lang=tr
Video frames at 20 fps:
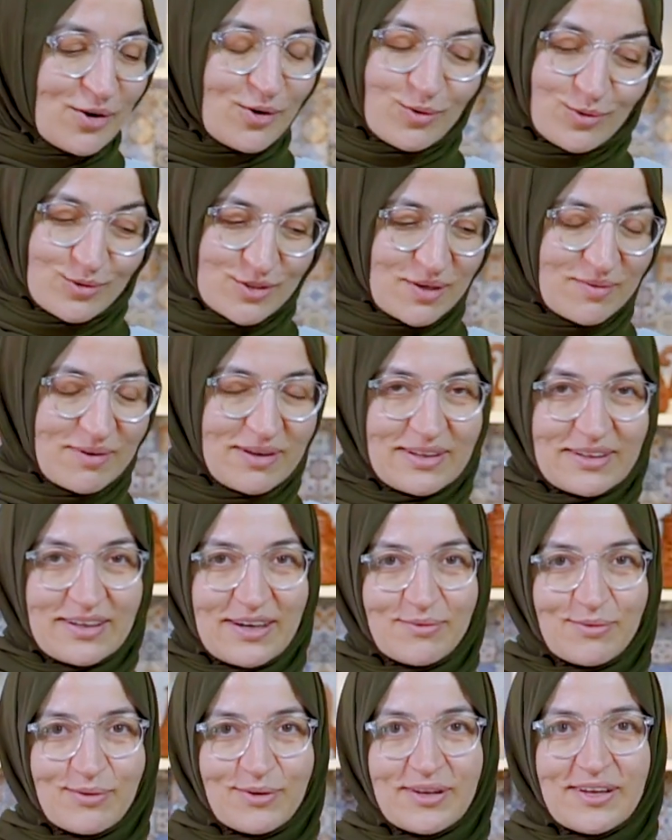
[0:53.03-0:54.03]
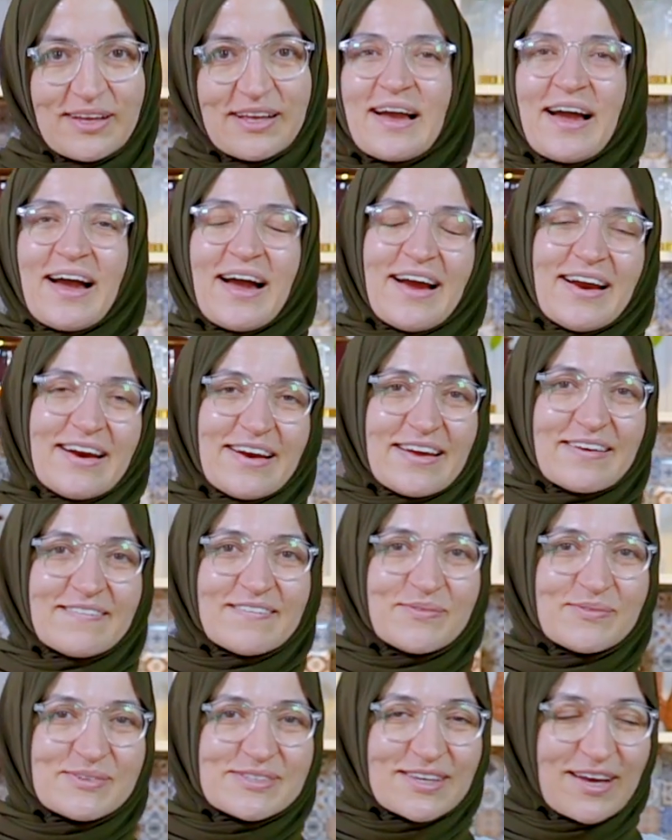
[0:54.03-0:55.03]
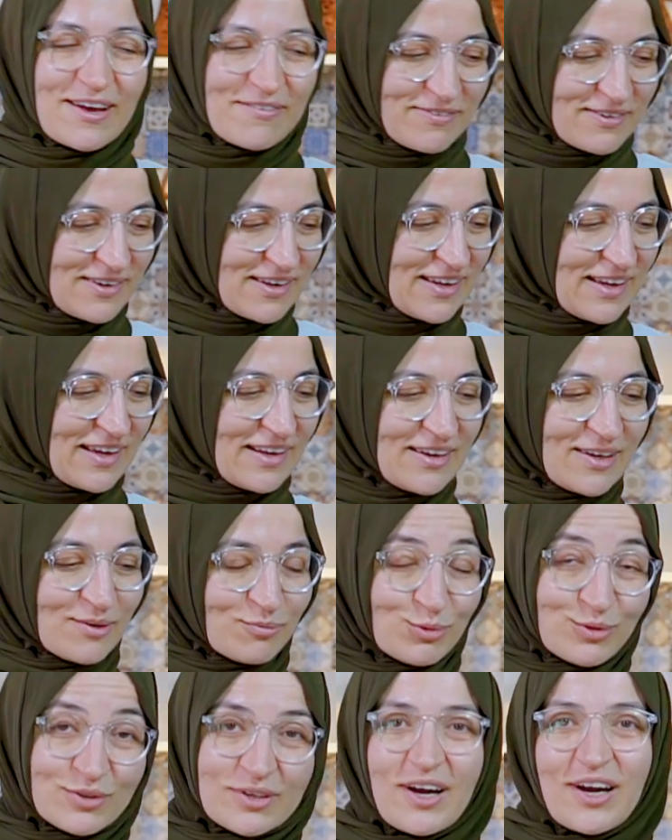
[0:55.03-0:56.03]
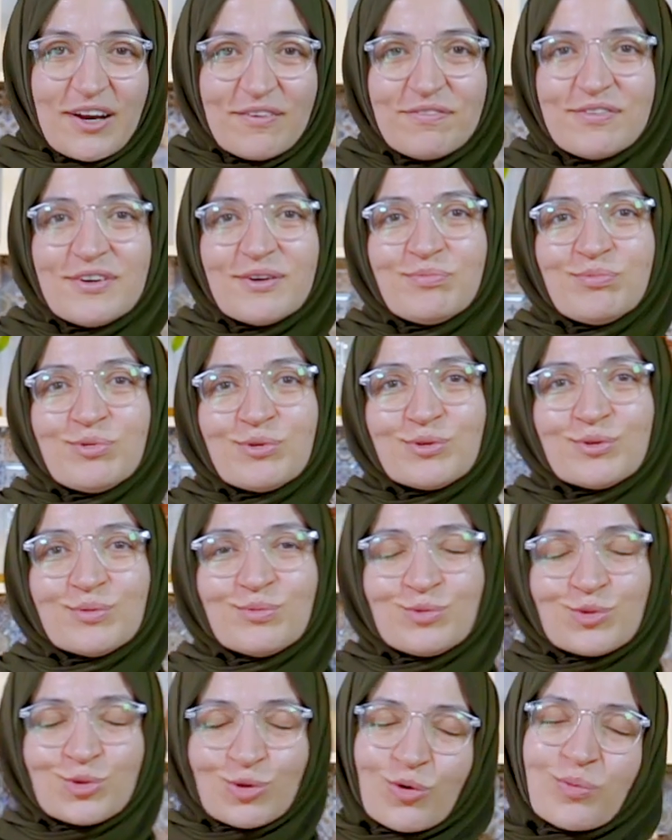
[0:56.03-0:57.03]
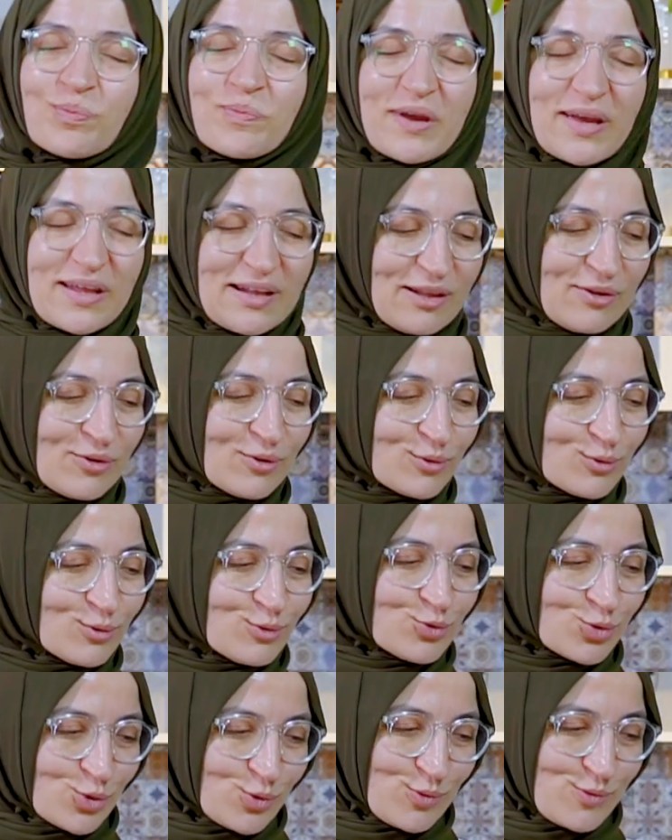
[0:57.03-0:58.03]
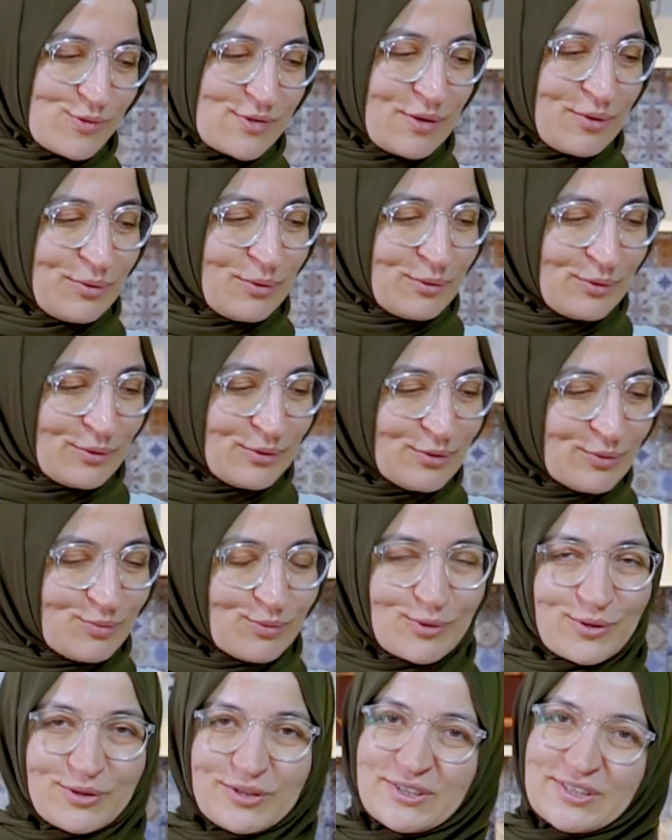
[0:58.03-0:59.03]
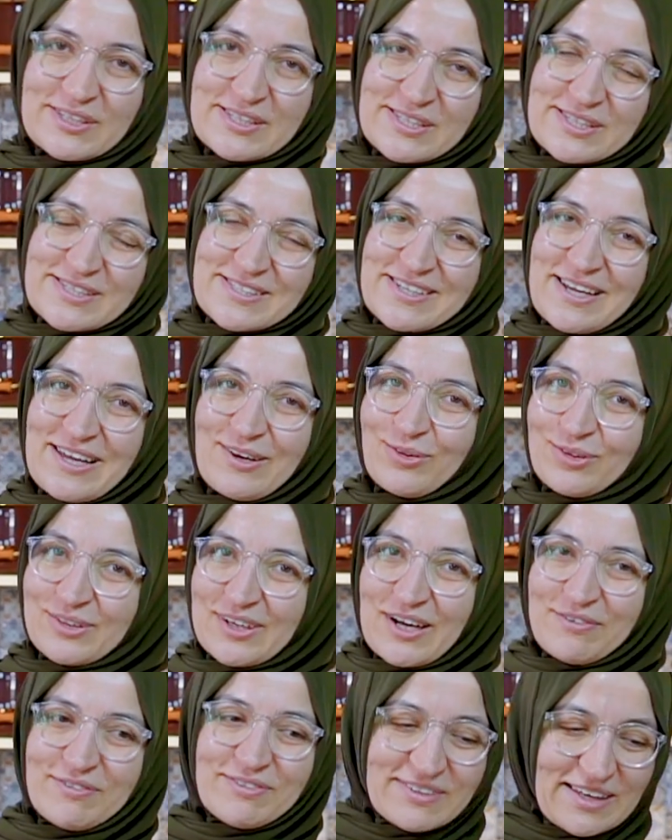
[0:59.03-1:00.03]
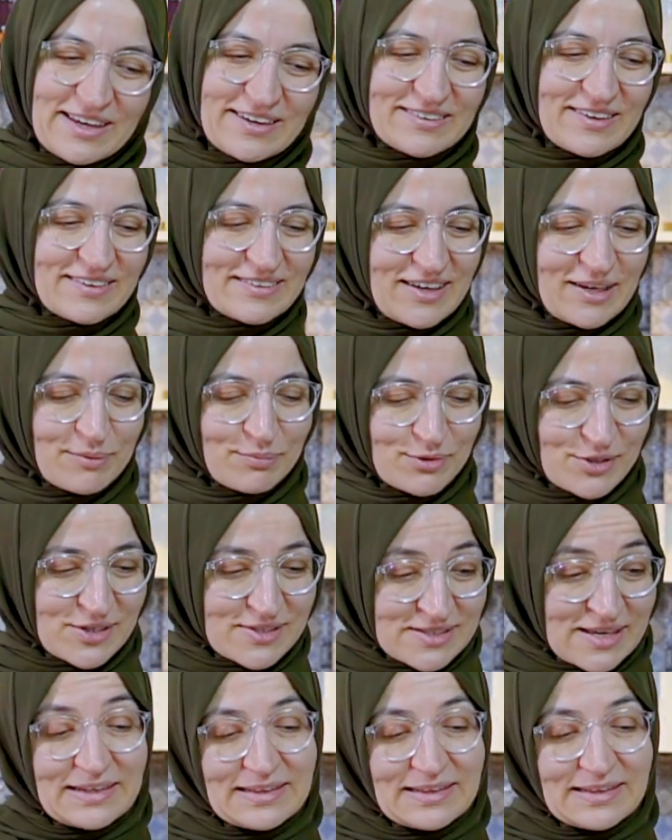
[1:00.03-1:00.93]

O zamanlar böyle her eve misafirliğe gelene bu tarifi yapıyordum. Çok beğeniliyordu, çok güzel oluyordu. Bugün işte sizlerle o tarifi tekrardan yapacağız yapacağız.